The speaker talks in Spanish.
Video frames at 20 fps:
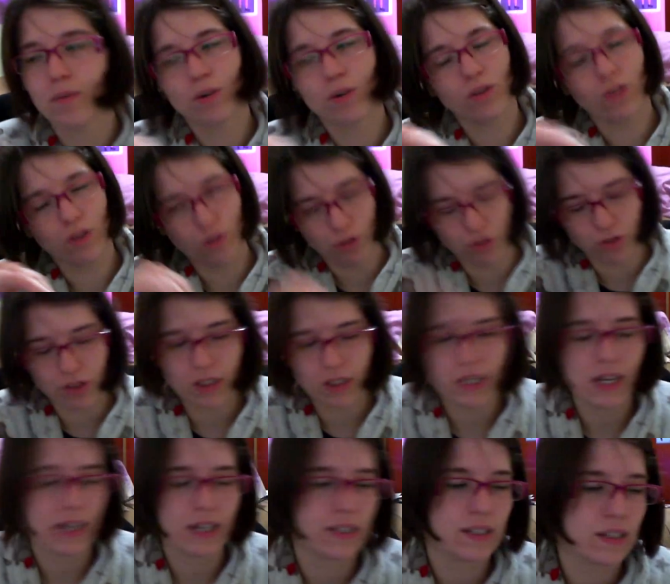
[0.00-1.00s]

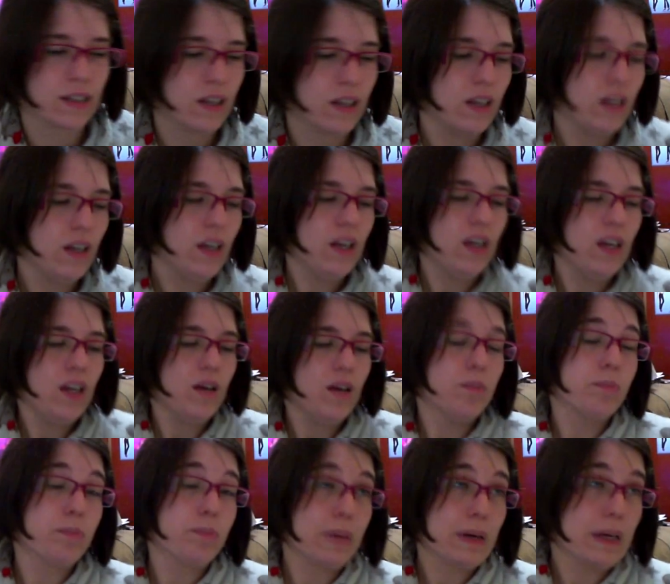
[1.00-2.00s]
Hostias.
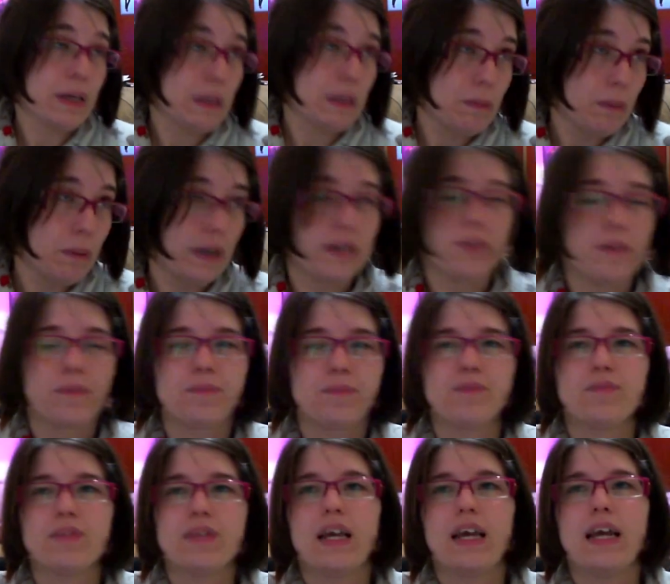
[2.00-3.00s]
Pero bueno,
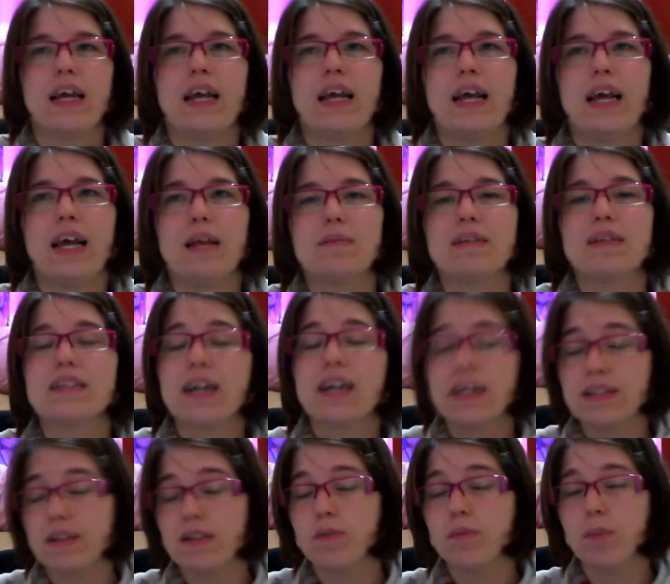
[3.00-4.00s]
eh, el mensaje
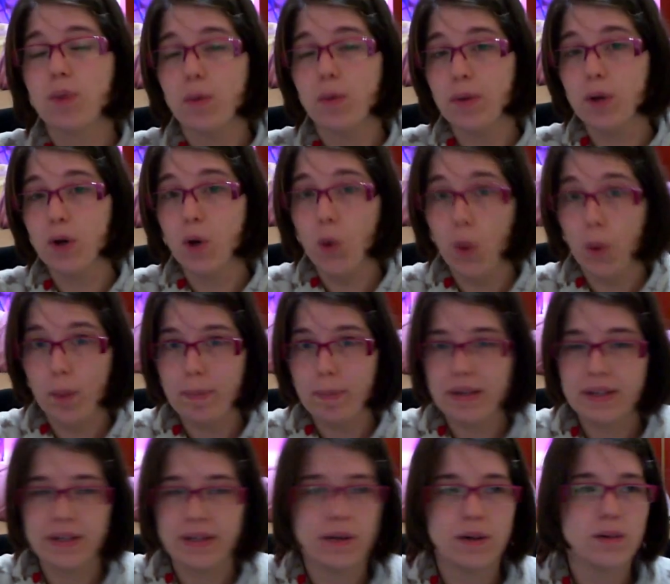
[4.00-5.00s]
está por lo menos lo he
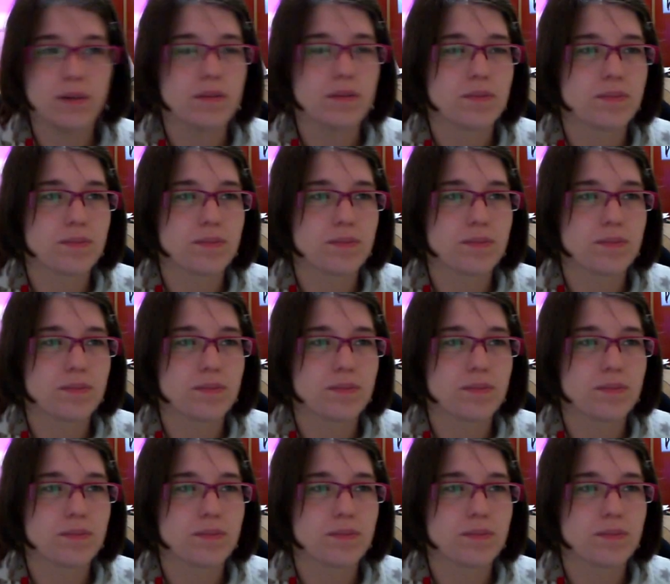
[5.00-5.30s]
pillado.